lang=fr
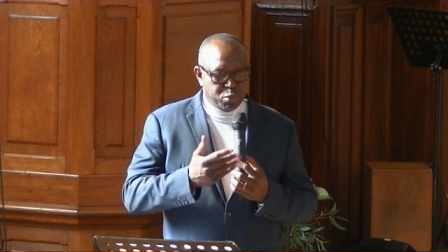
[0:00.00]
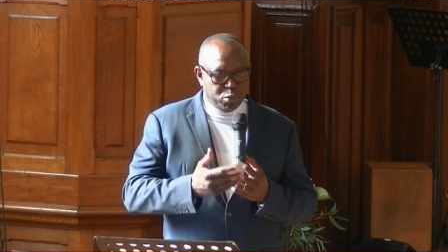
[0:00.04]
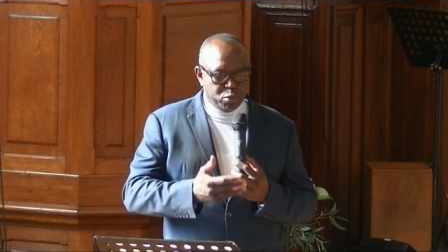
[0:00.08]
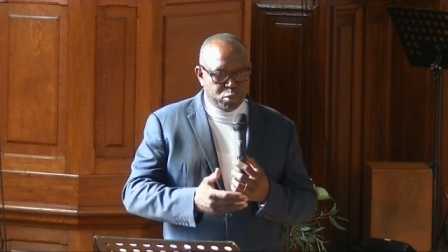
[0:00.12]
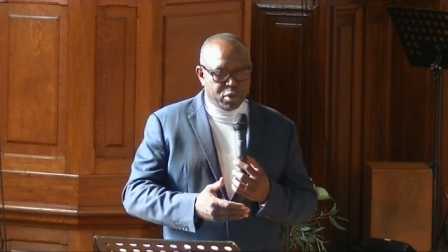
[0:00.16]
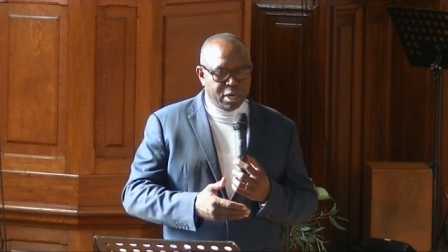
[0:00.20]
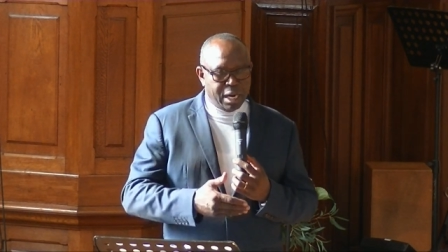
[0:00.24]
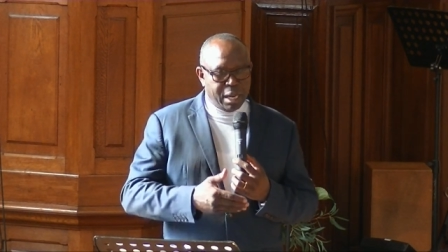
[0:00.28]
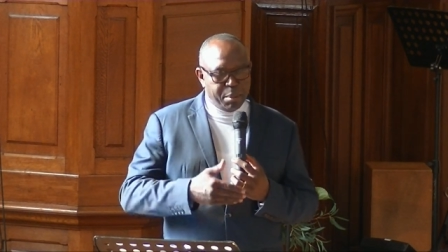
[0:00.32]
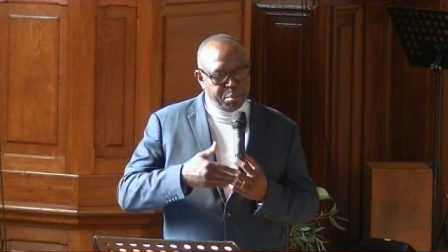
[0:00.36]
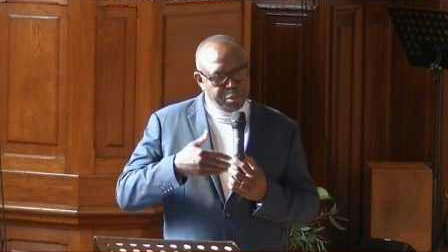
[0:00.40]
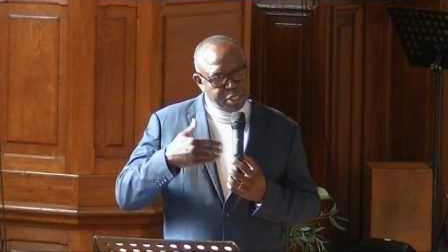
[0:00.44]

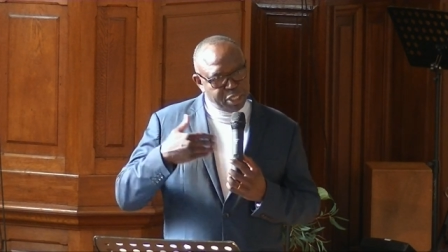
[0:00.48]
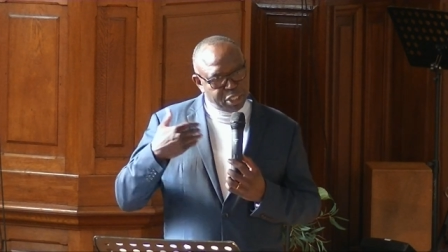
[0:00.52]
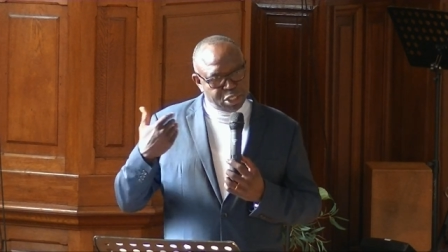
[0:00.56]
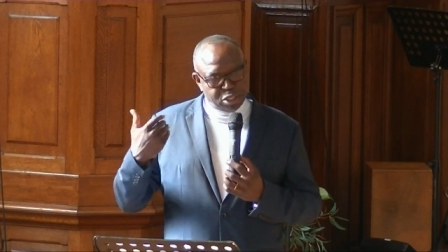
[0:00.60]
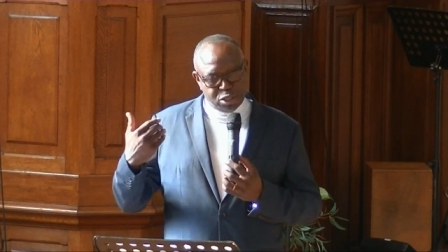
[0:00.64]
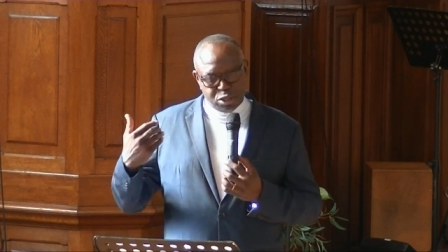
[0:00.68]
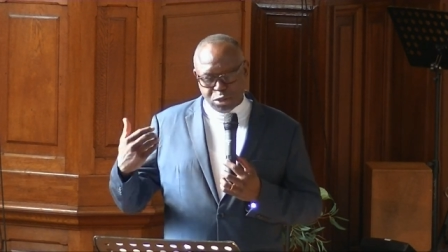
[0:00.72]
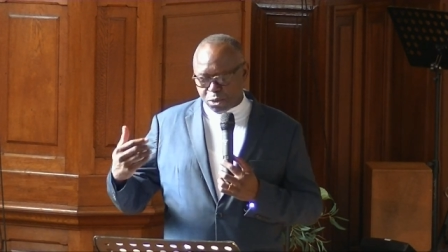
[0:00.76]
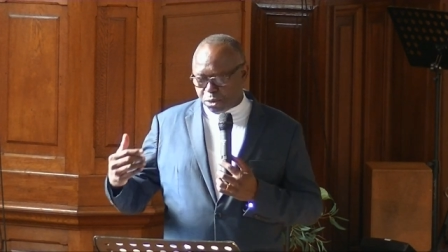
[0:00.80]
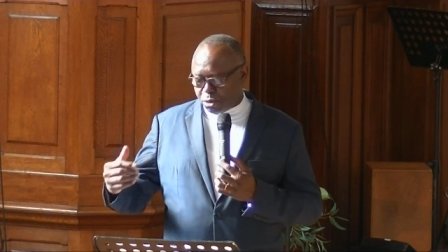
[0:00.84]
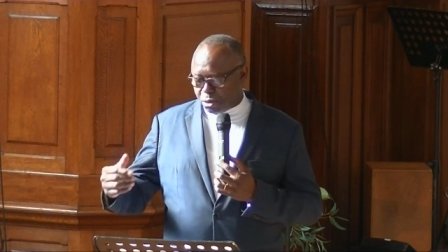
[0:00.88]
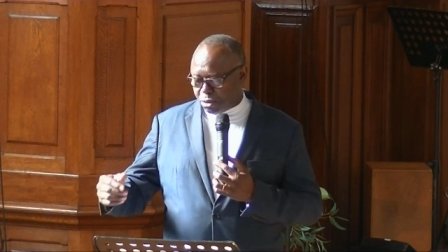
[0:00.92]
pour la
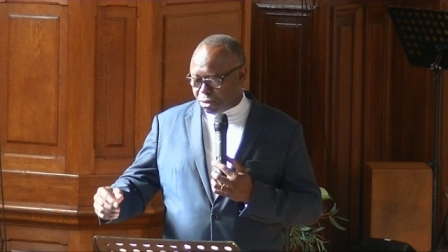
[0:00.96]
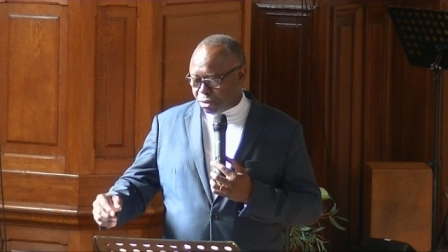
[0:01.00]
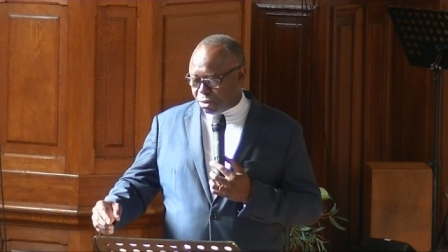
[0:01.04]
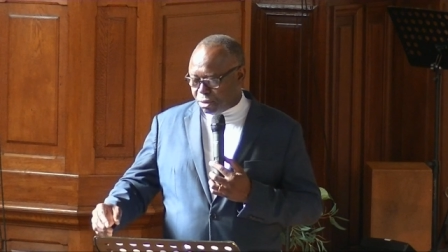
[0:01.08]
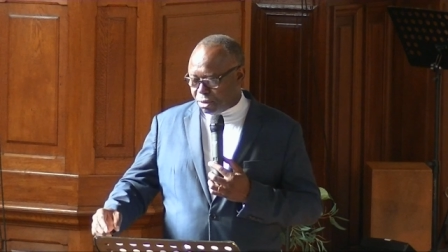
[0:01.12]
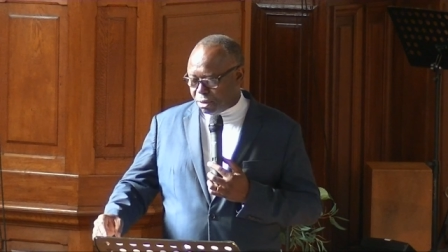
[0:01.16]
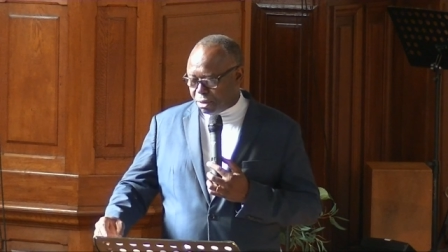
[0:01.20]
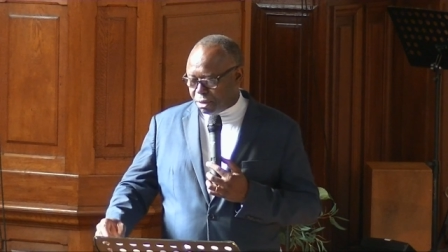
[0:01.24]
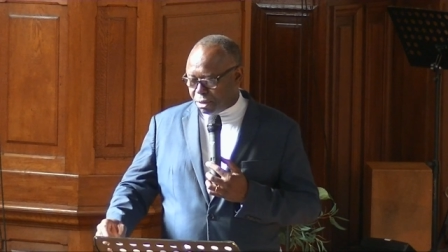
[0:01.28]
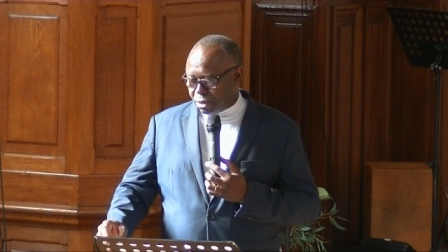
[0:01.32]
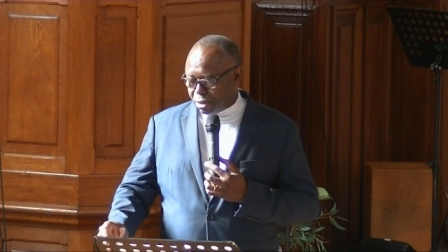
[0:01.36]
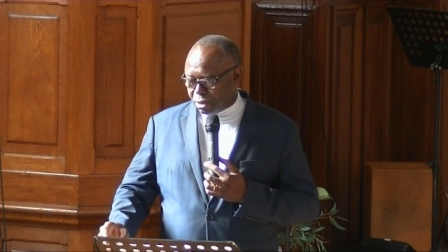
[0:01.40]
mission
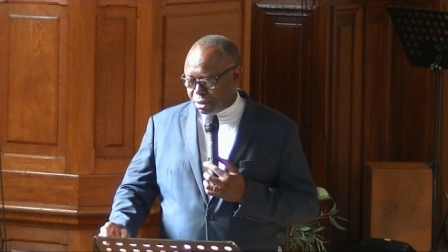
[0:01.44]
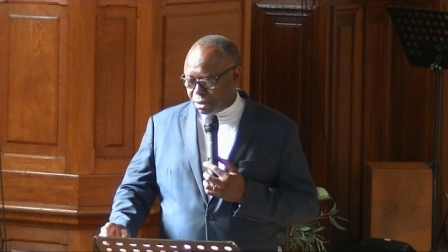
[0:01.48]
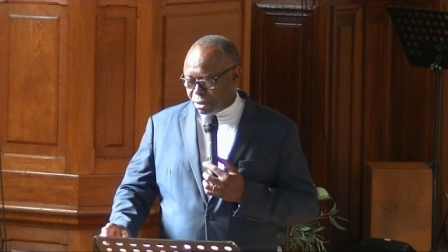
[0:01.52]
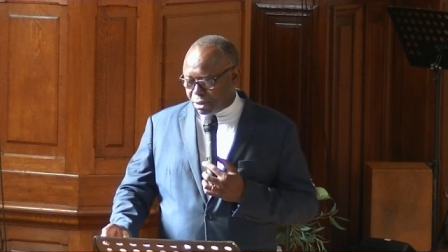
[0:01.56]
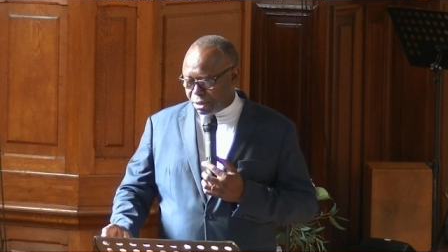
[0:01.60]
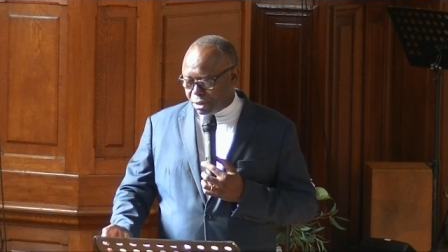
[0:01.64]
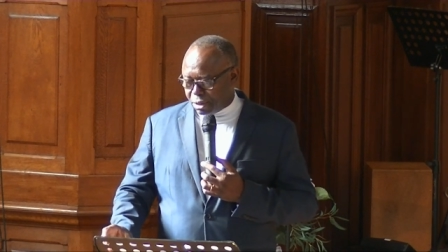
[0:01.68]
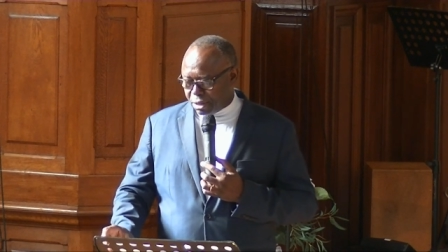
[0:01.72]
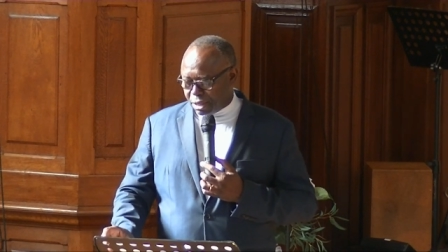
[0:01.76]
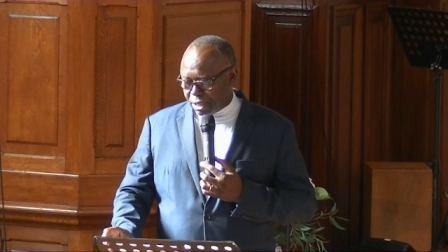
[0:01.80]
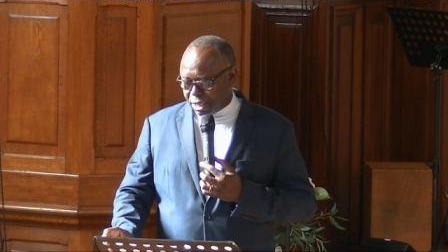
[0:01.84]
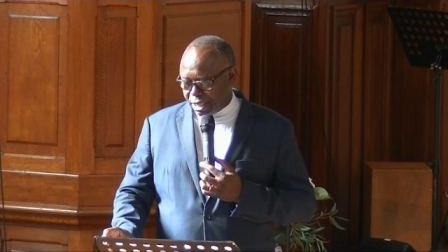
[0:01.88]

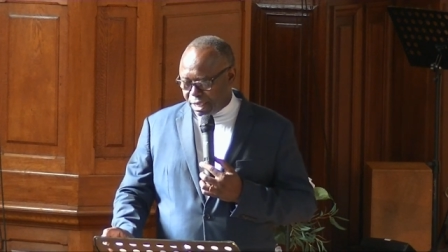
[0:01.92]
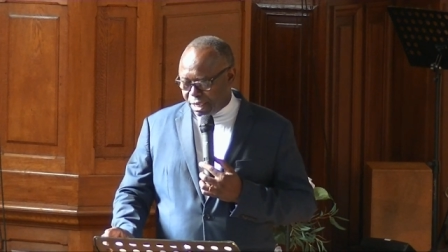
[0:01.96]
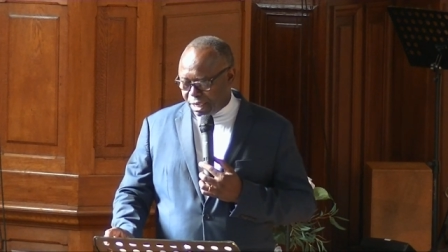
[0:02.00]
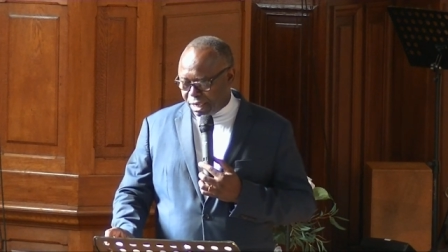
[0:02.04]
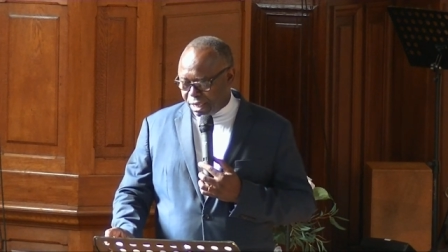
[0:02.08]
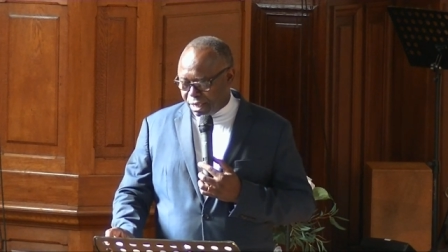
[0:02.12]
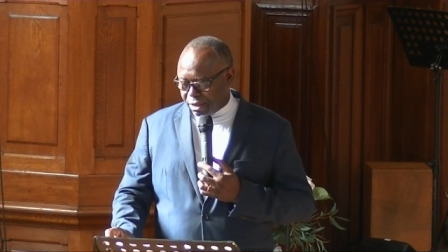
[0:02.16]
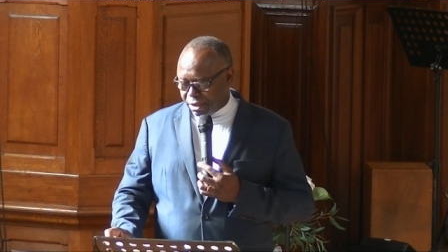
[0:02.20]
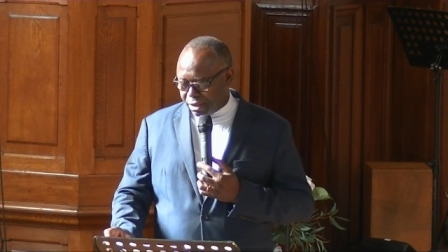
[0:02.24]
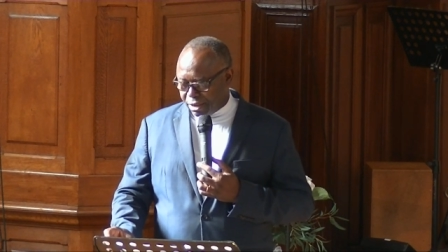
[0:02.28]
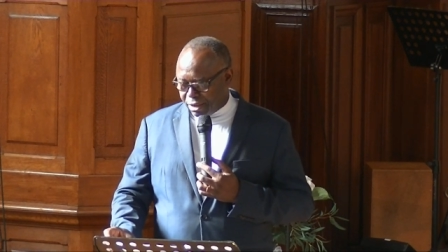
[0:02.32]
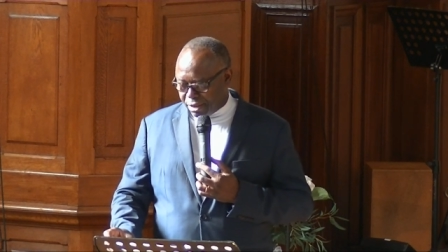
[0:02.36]

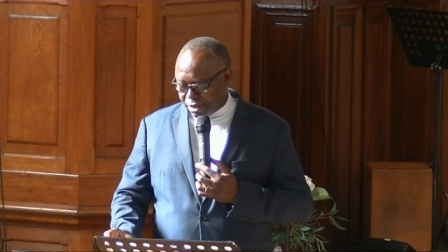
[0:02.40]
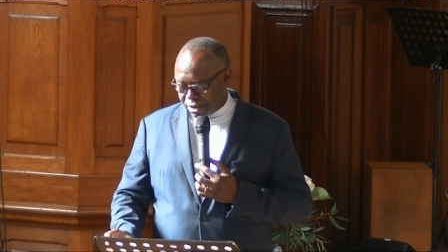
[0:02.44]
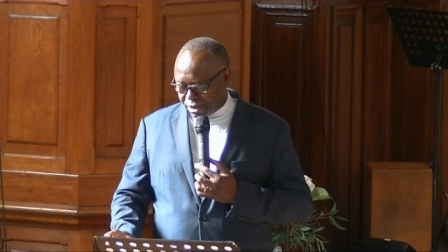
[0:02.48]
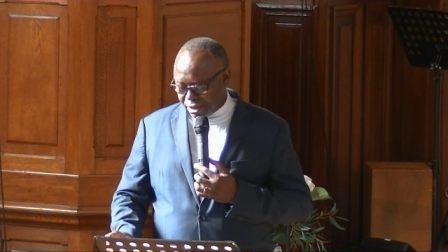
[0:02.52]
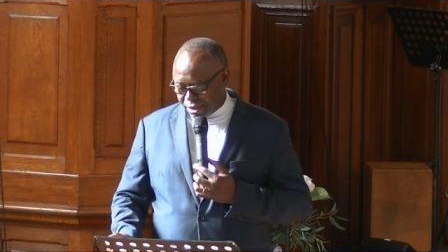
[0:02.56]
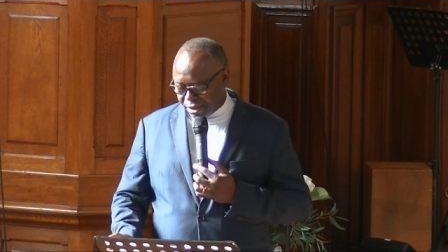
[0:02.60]
qu'ils